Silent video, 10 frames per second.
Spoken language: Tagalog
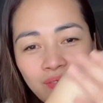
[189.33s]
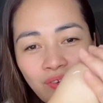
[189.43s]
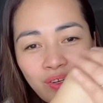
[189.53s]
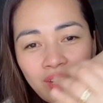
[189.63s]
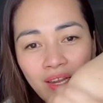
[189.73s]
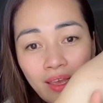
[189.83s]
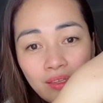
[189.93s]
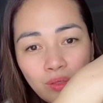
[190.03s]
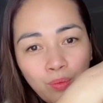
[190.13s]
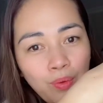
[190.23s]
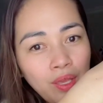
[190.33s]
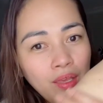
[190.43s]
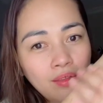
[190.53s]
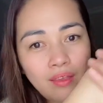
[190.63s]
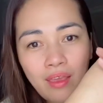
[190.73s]
very
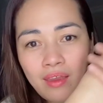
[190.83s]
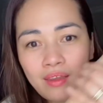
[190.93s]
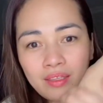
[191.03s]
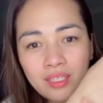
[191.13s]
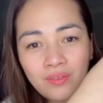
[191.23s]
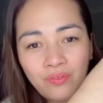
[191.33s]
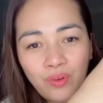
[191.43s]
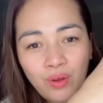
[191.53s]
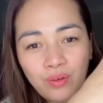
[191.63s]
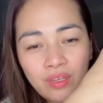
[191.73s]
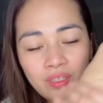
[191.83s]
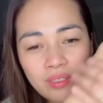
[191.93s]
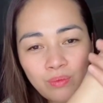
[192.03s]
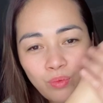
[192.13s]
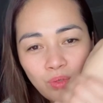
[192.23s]
lightweight and it's very
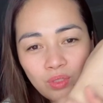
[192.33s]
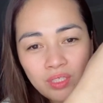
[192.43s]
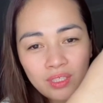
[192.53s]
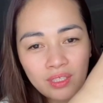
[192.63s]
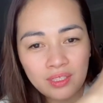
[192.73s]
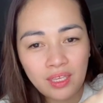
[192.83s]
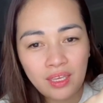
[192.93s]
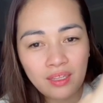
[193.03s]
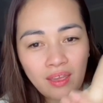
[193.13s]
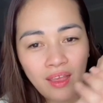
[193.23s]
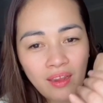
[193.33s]
smooth sa skin